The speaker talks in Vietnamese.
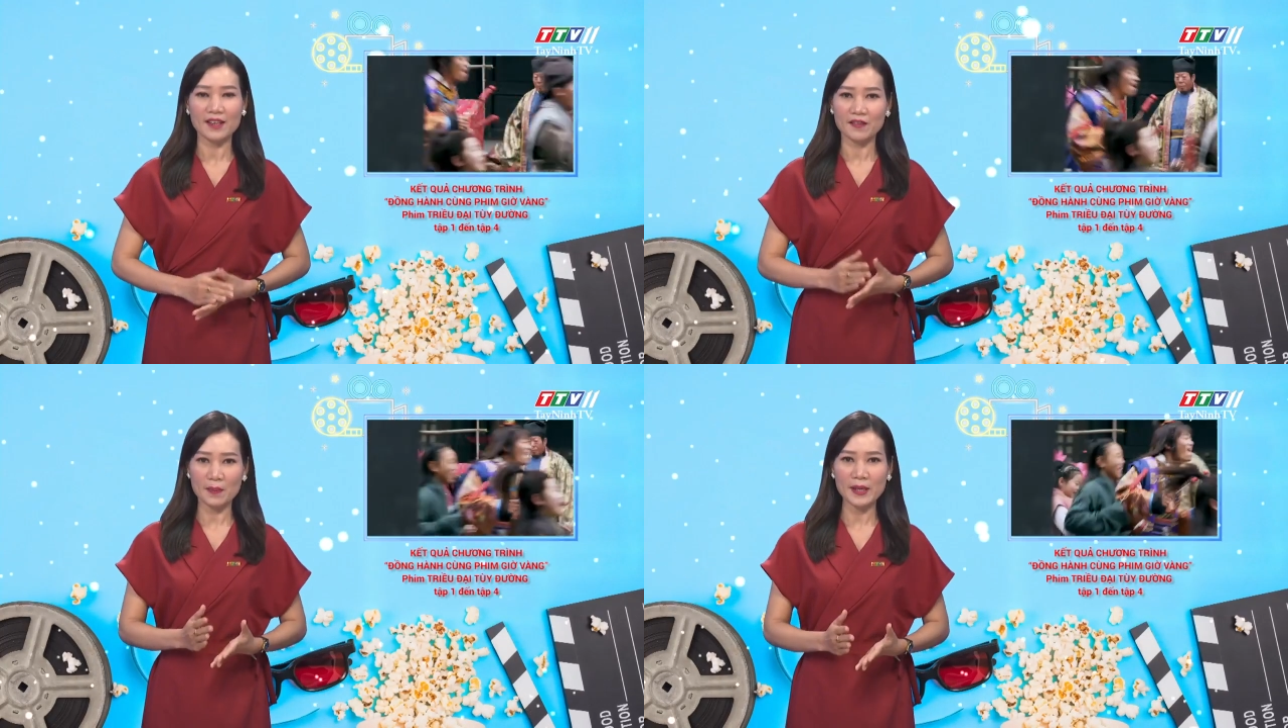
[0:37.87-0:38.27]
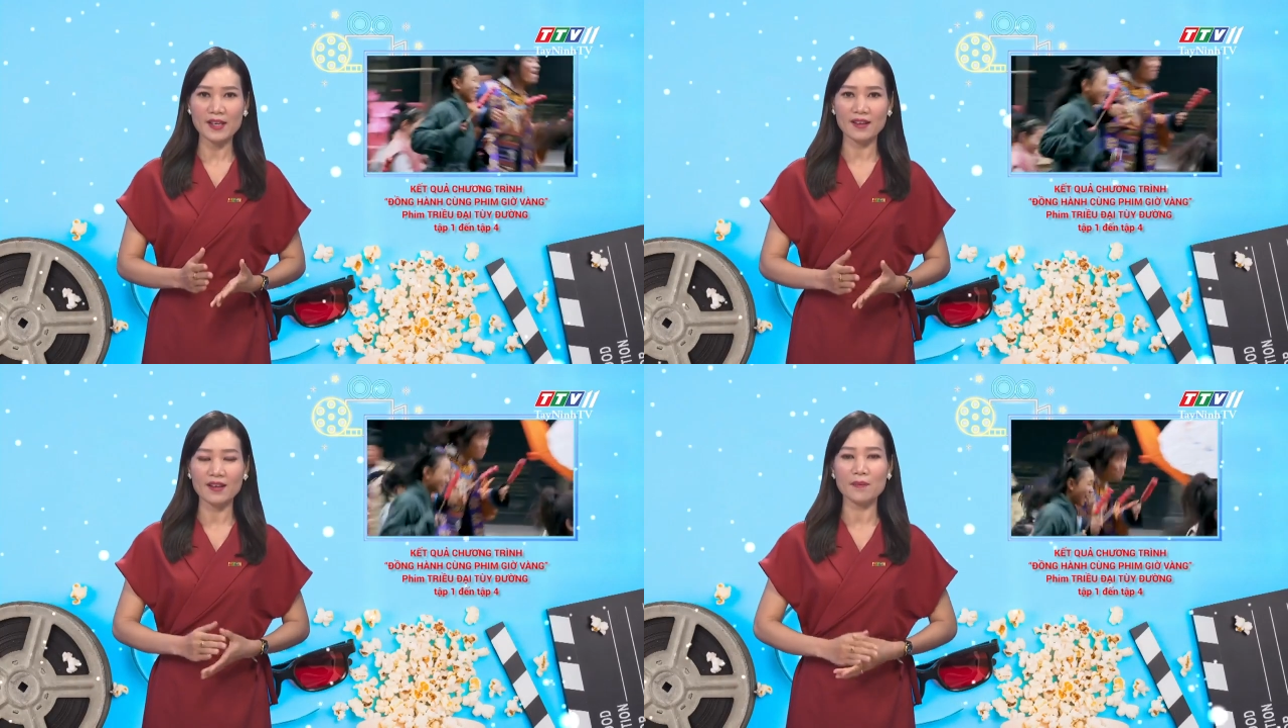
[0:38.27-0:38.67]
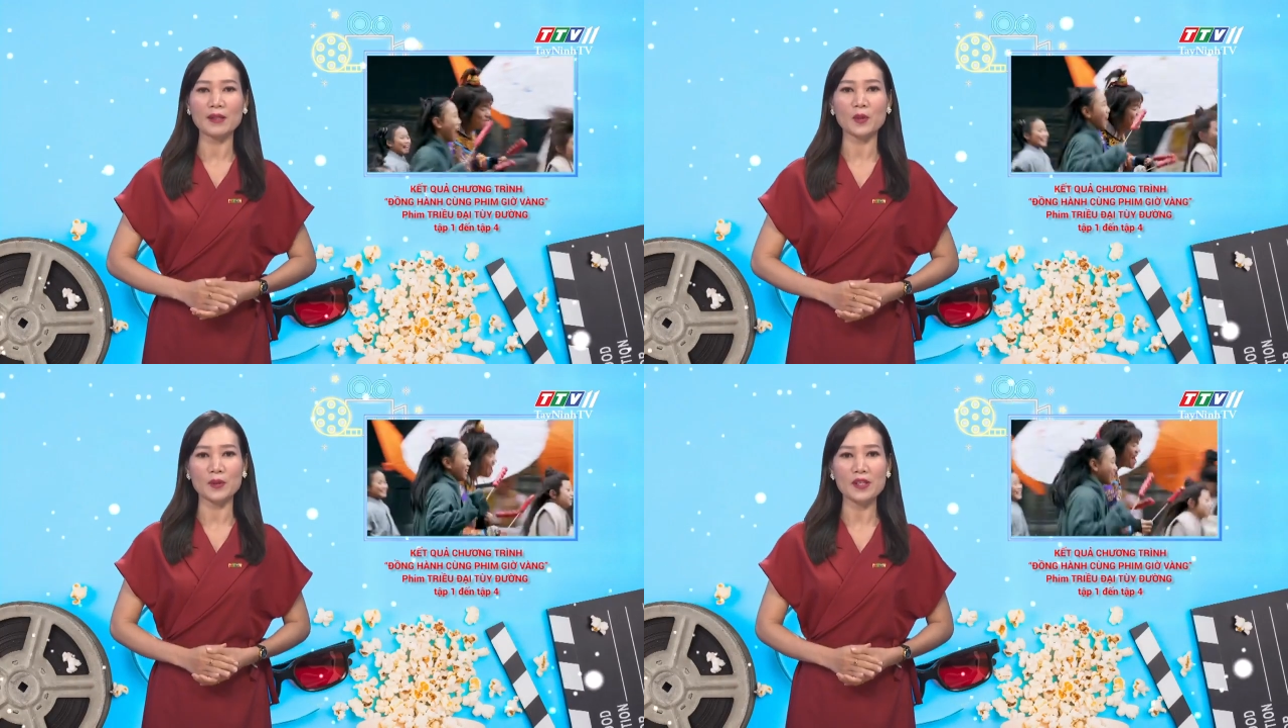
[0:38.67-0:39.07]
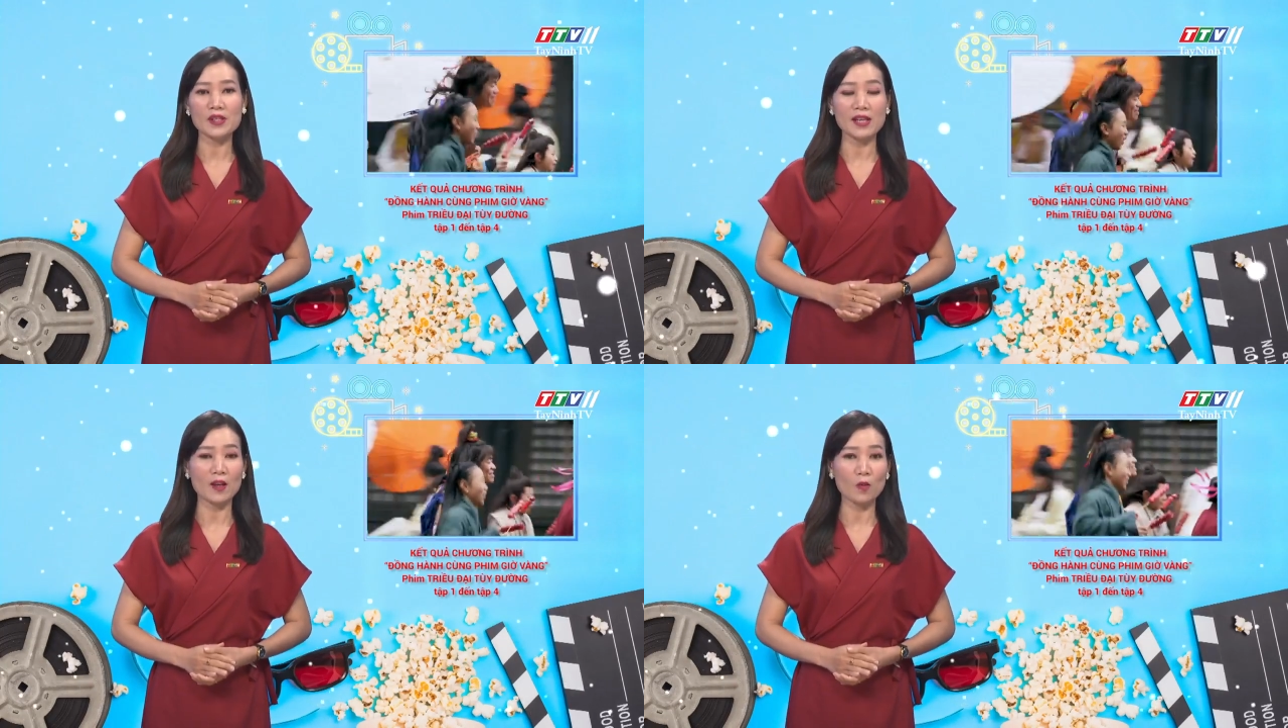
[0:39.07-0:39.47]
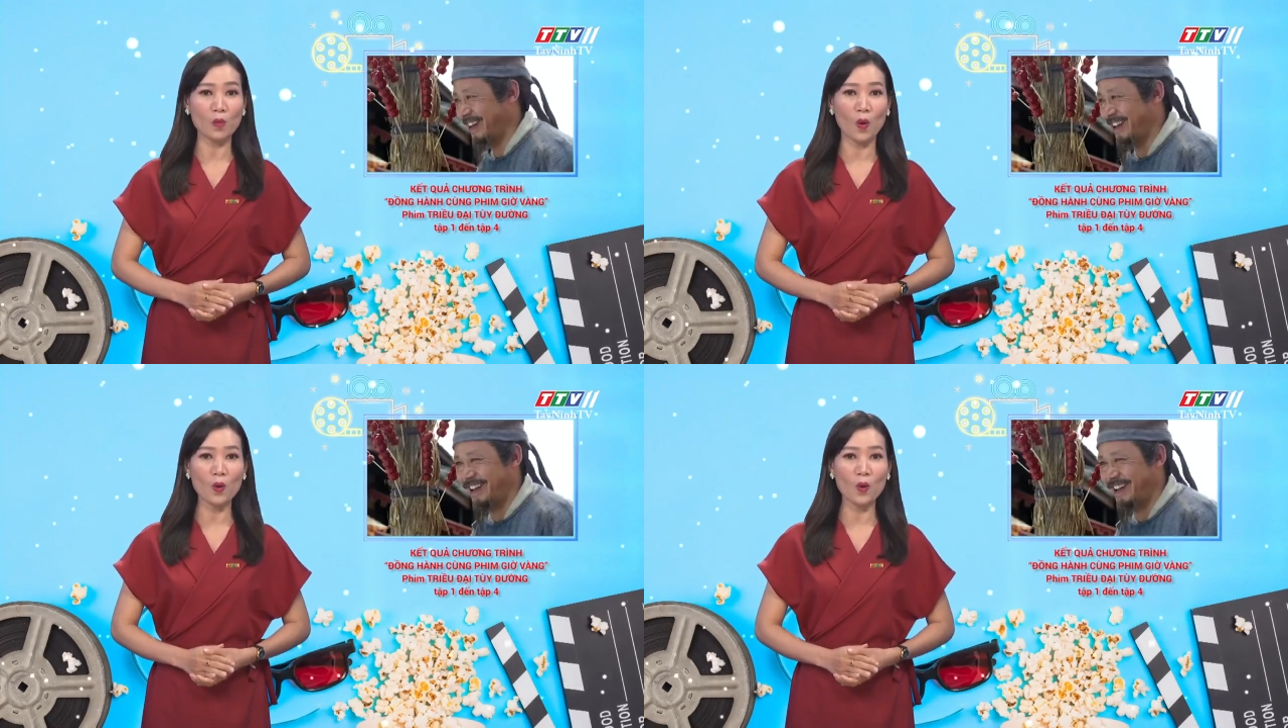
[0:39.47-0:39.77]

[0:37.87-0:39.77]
Và bây giờ, ban tổ chức sẽ công bố